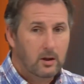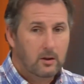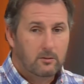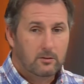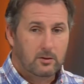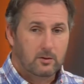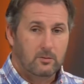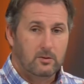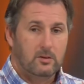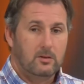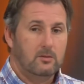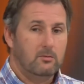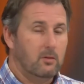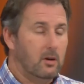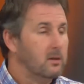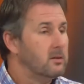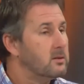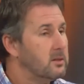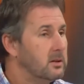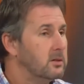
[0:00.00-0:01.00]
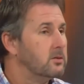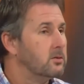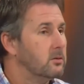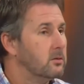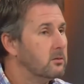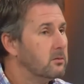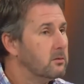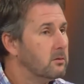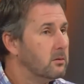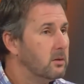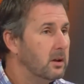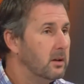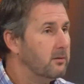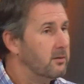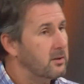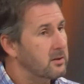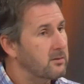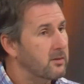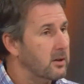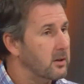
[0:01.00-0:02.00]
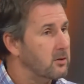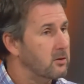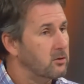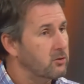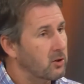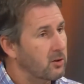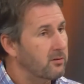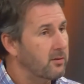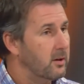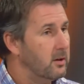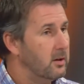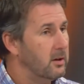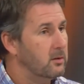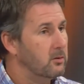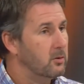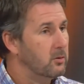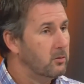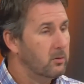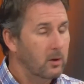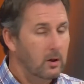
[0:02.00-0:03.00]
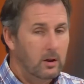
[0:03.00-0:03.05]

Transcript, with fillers: puis je me suis dit, c'est ça. Et vice-versa, j'ai fait les deux.